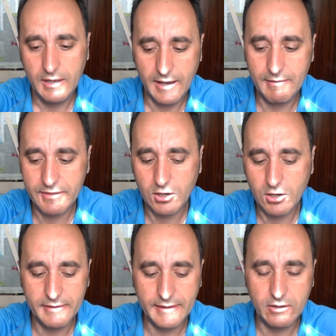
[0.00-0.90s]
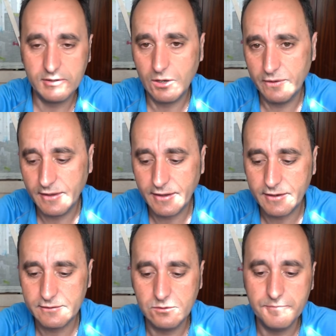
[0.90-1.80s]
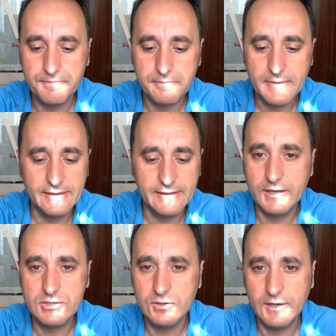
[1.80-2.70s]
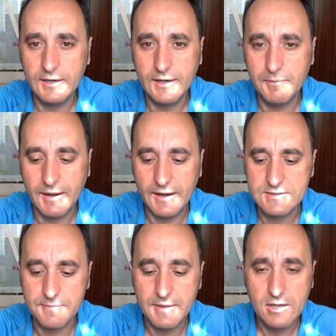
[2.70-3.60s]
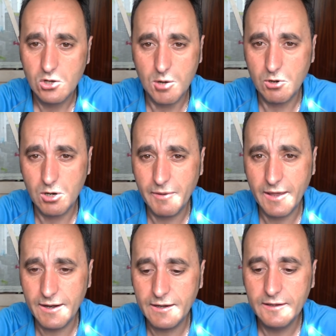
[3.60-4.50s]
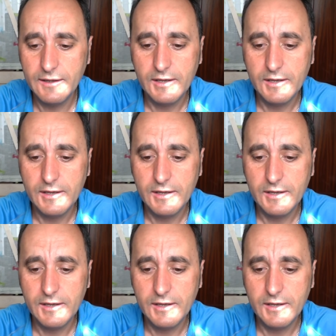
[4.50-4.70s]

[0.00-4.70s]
A veces los comentarios te das cuenta que son, están hechos a mala leche. Como norma general,